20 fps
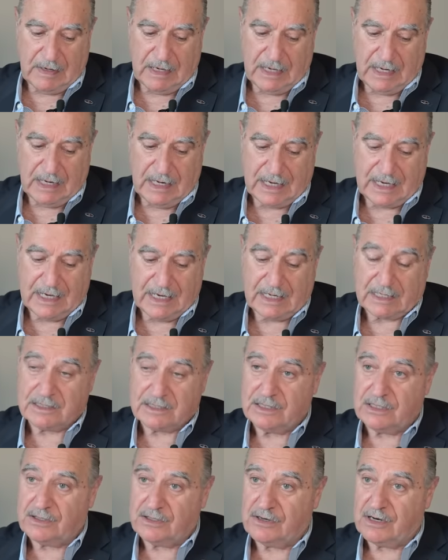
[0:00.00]
el
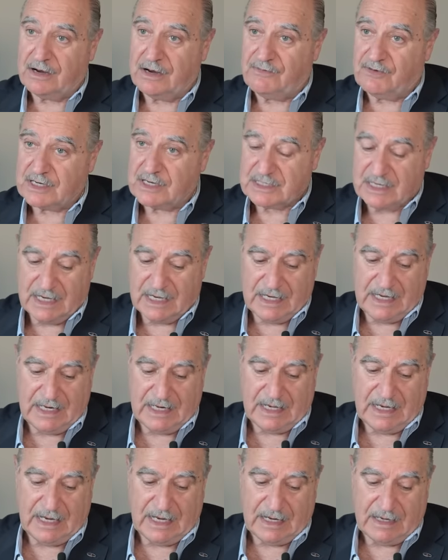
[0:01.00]
ejército, la fuerza
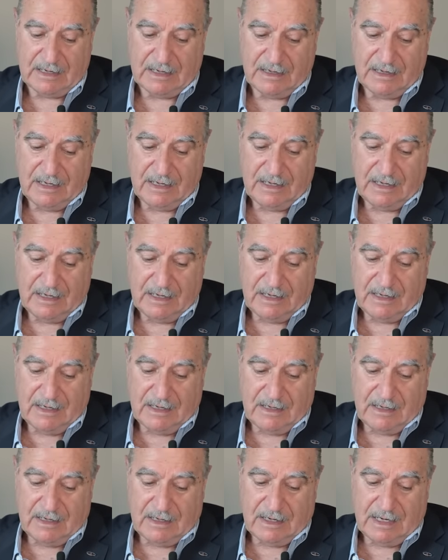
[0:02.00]
aérea,
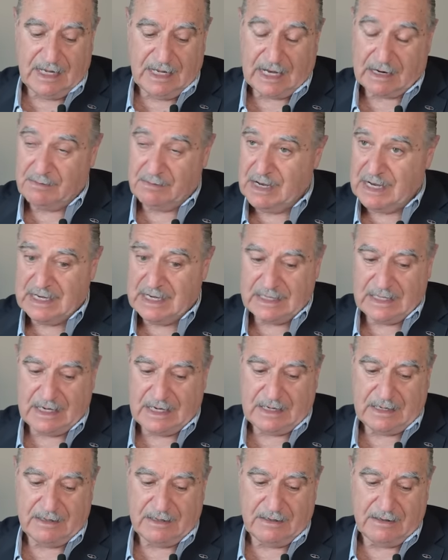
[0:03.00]
la
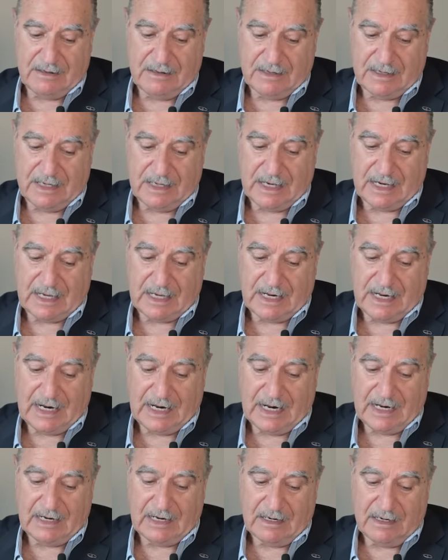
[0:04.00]
armada en
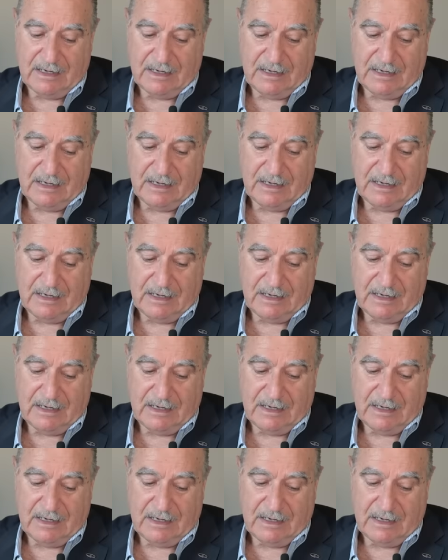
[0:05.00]
general,